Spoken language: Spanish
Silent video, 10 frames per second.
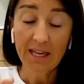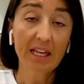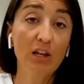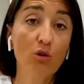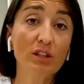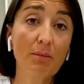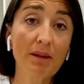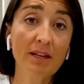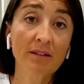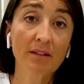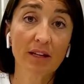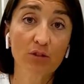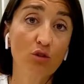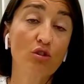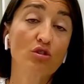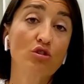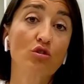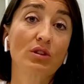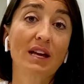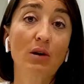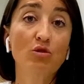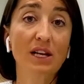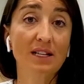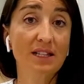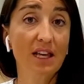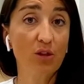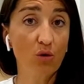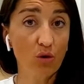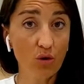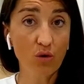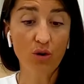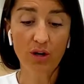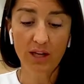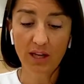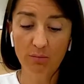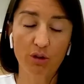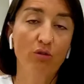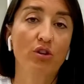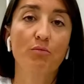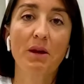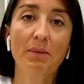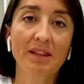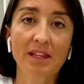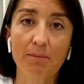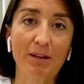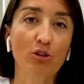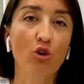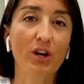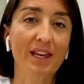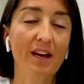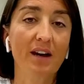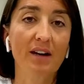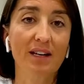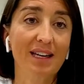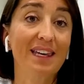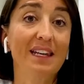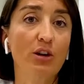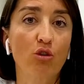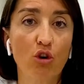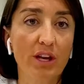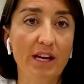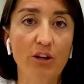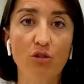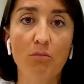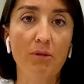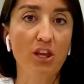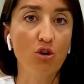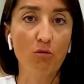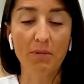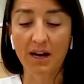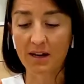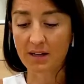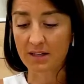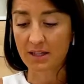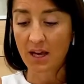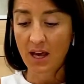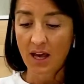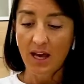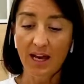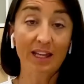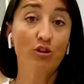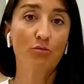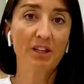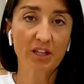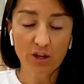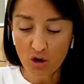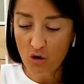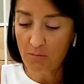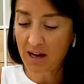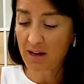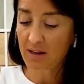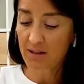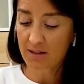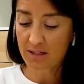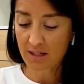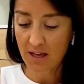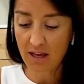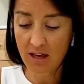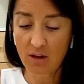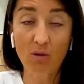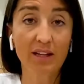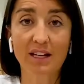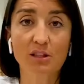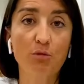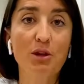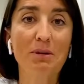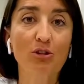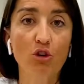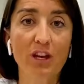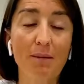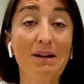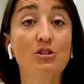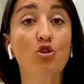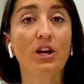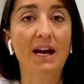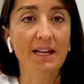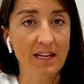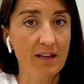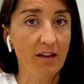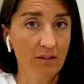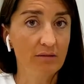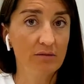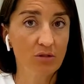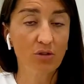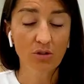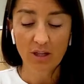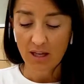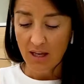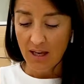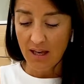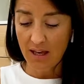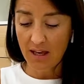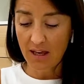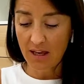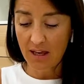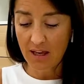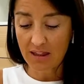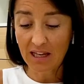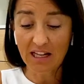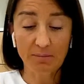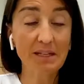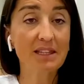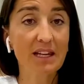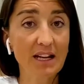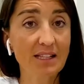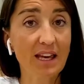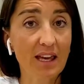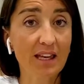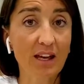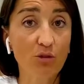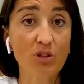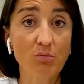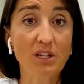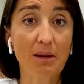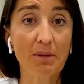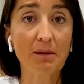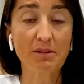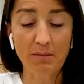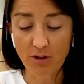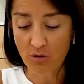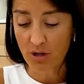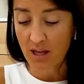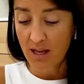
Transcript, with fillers: Y luego también todo esto son causas de dolor bueno, y obviamente patología ginecológica, ¿no? Miomas, endometriomas, eh, cualquier tipo de patología más orgánica, ¿no? Eh, de las vísceras que, que, encontramos en la pelvis menor.